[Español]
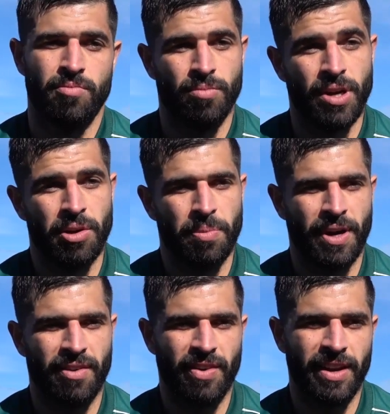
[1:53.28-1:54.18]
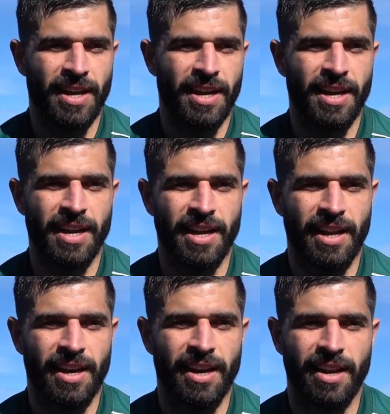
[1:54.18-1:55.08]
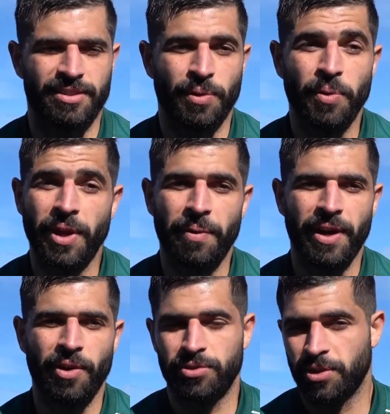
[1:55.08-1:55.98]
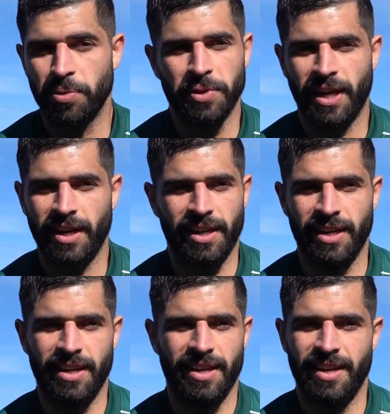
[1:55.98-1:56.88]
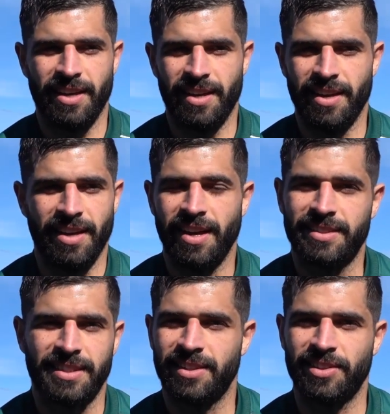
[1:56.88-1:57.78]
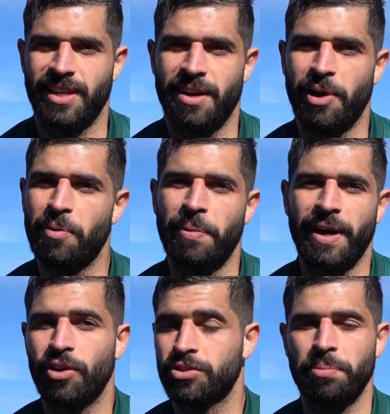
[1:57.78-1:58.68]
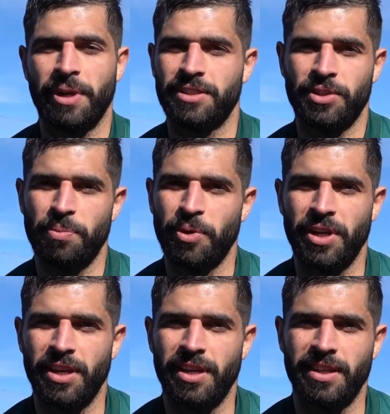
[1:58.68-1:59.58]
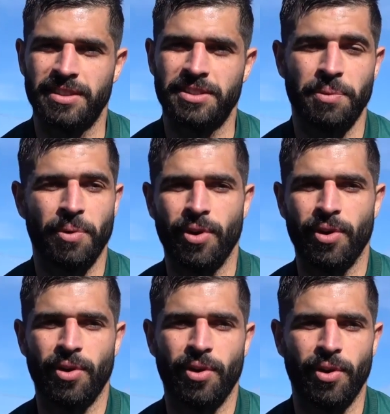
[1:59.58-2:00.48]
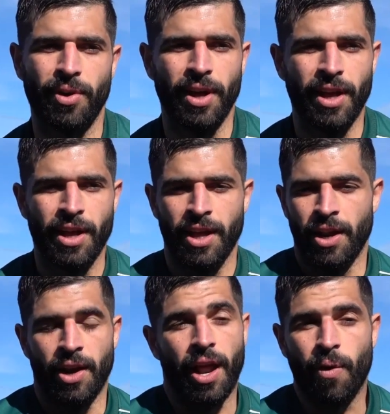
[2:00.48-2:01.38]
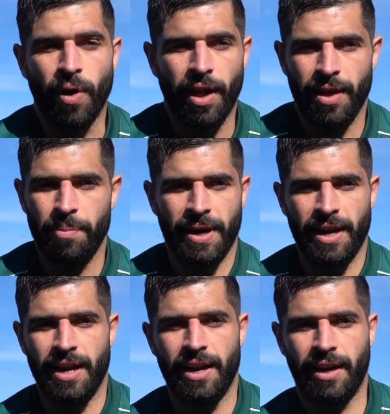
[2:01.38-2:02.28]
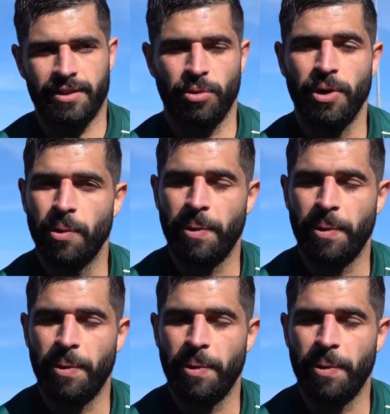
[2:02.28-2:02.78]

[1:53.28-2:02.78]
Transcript: Bueno, porque al final la segunda B o segunda red es así, o sea, balón parado siempre han sido muy decisivos los las jugadas para resolver los